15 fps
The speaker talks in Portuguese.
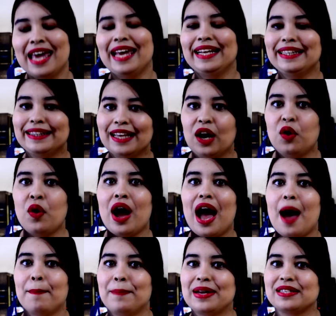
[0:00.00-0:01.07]
Então,
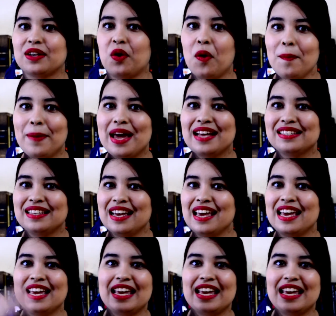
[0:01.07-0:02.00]
a peça começa